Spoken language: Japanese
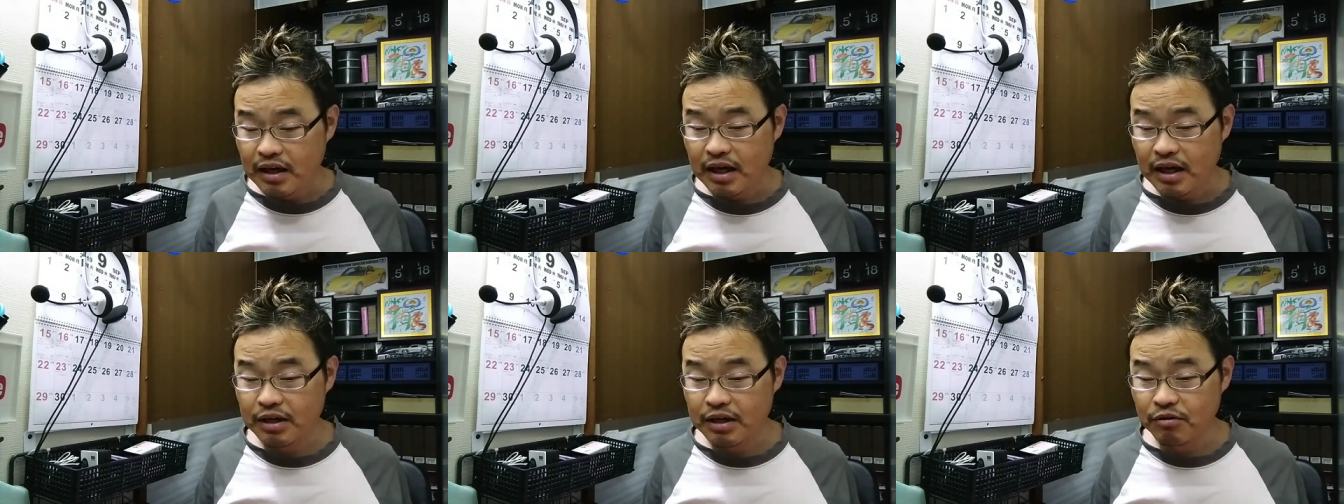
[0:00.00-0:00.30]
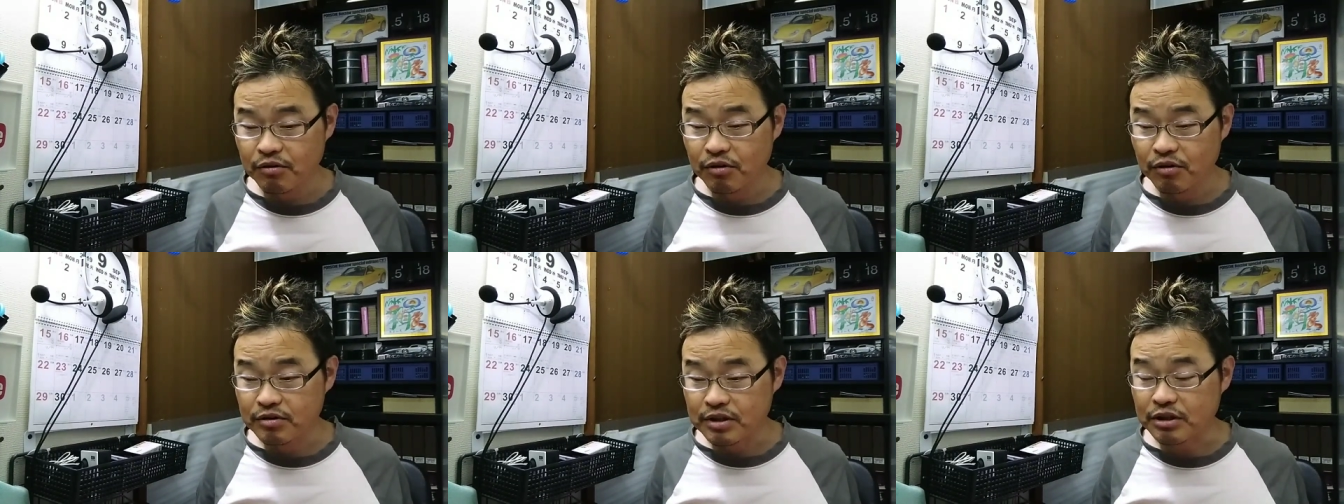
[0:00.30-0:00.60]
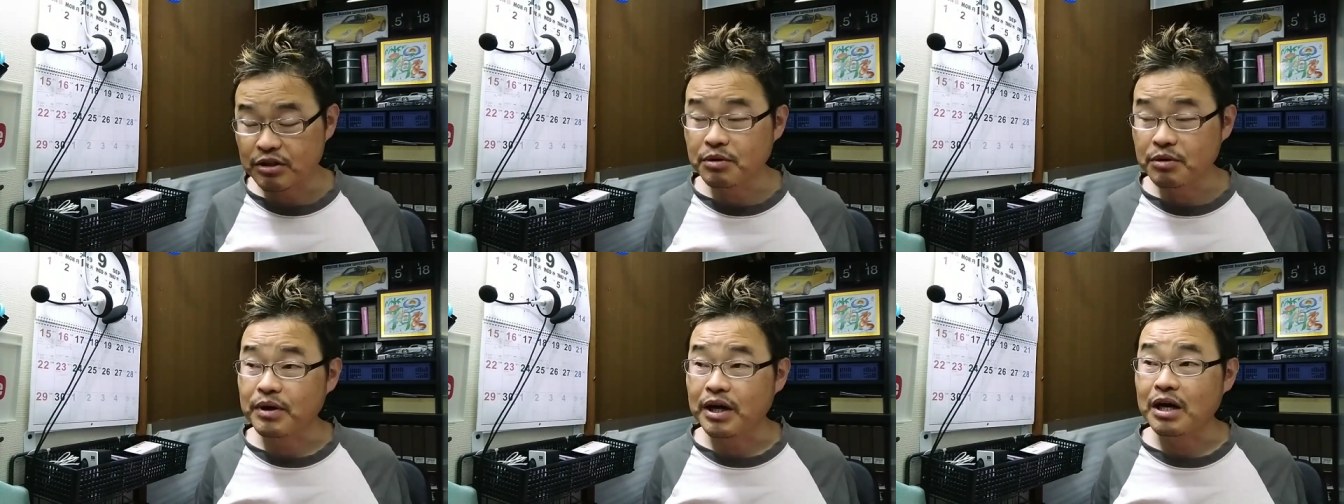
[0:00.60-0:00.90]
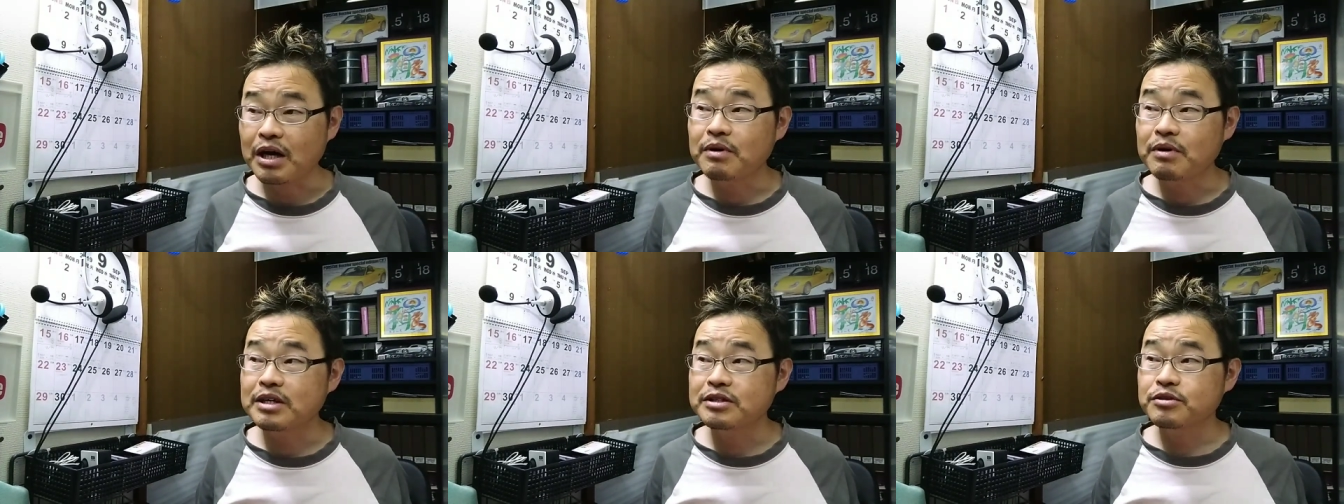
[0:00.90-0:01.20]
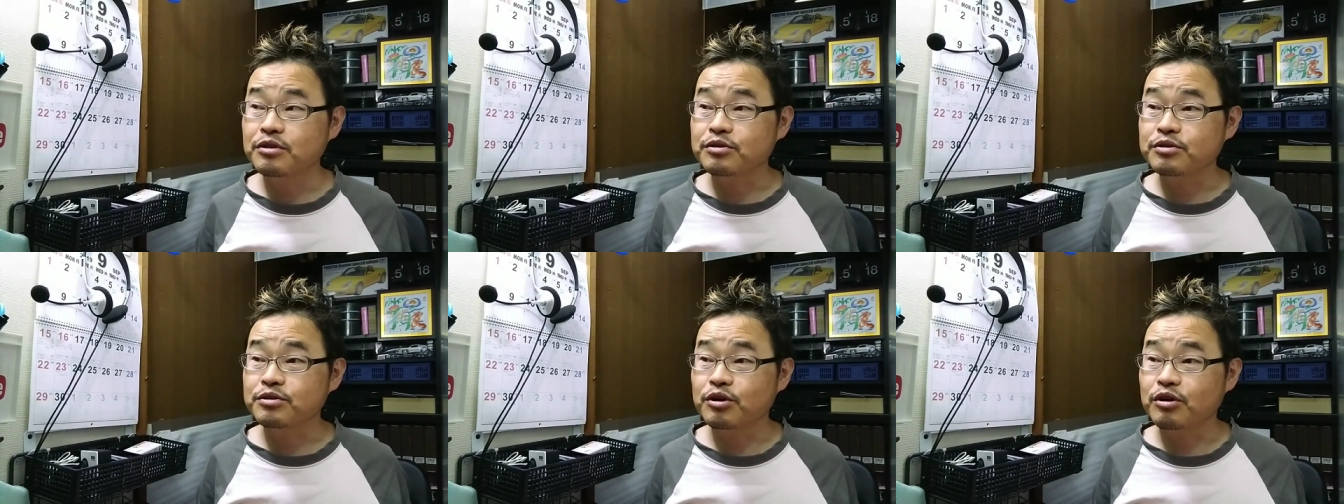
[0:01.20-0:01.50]
あの、例えば
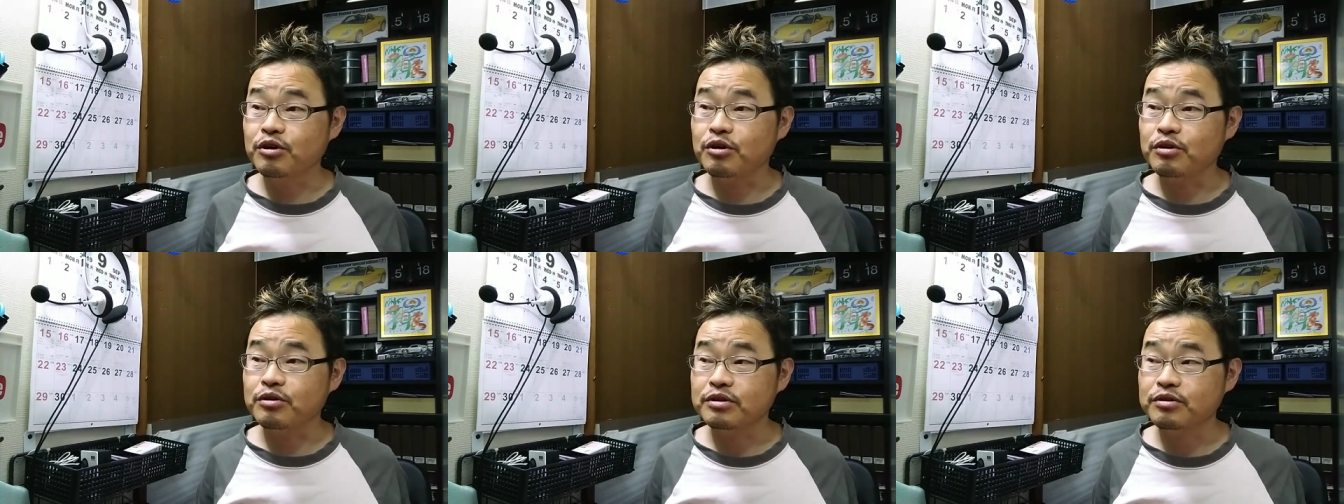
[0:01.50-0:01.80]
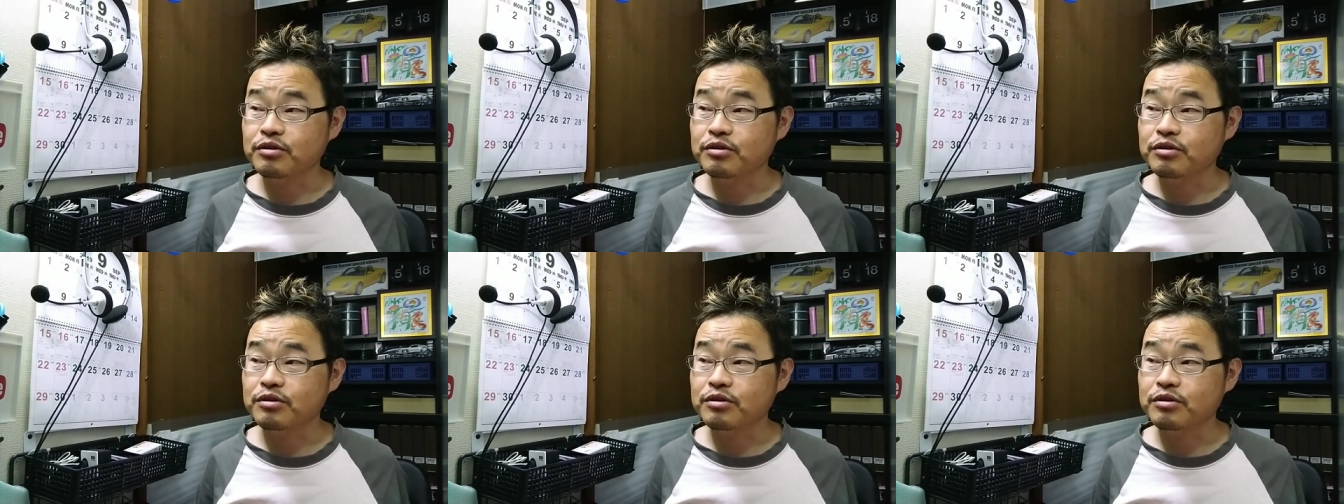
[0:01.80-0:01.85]
Amazon の、